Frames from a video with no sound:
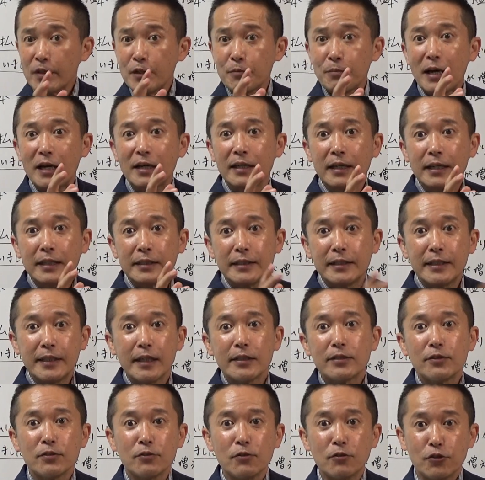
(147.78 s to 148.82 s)
まあ、2
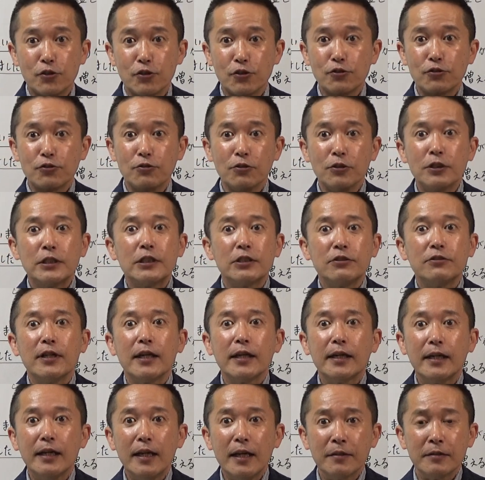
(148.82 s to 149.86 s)
月の15日ぐら
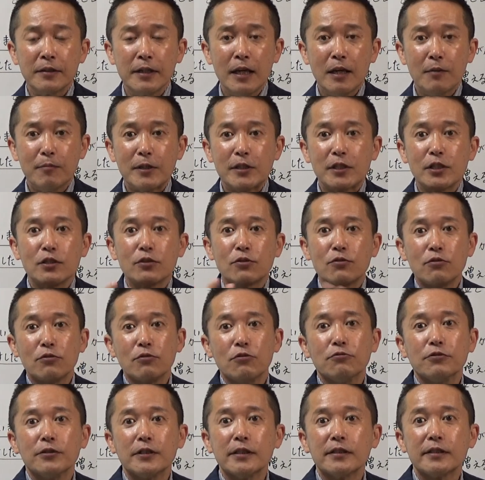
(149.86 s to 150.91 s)
いから、まあ、申
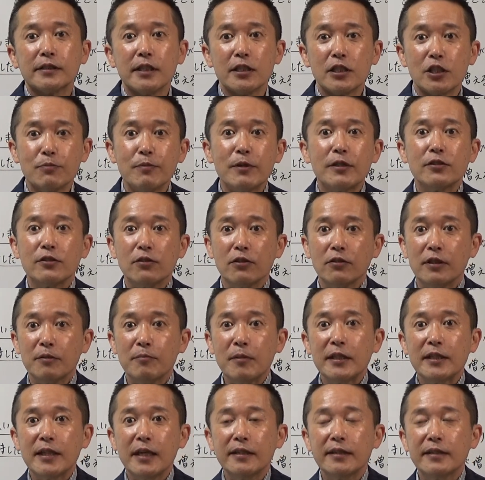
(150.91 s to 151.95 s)
告を受付しますよって、
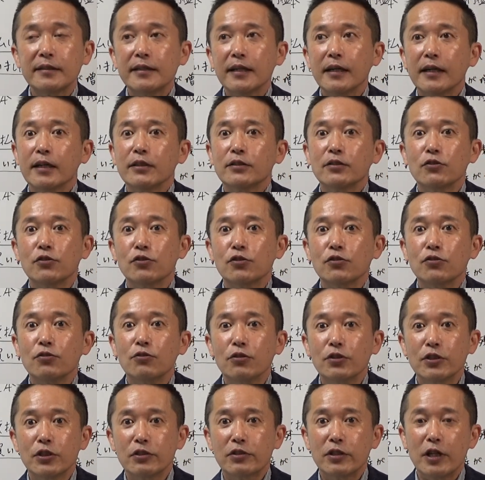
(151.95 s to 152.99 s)
まあ、大体3月の
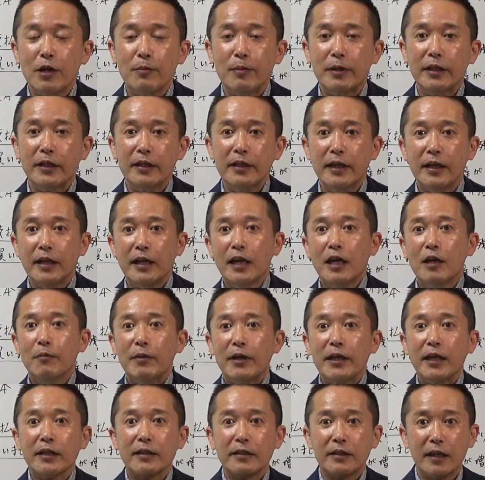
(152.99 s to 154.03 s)
15日ぐらいまでで、
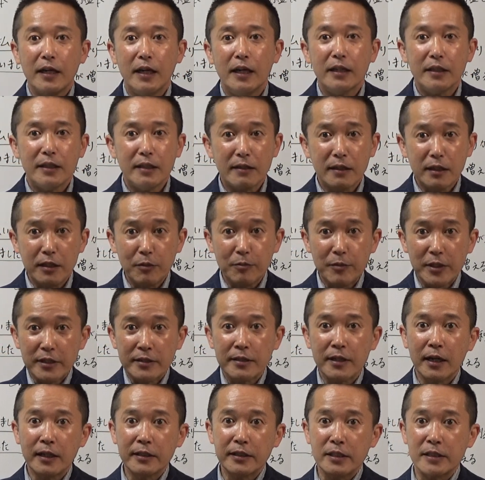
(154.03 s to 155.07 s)
まあ、やってで大体皆
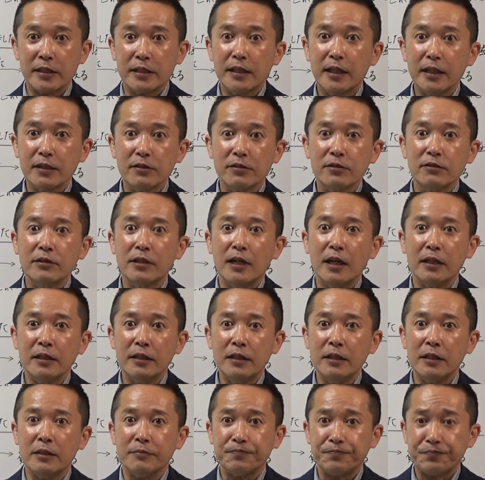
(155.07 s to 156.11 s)
さん方4月ぐらい
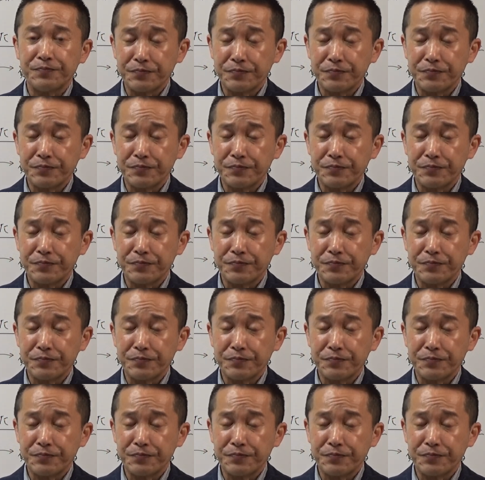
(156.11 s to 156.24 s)
に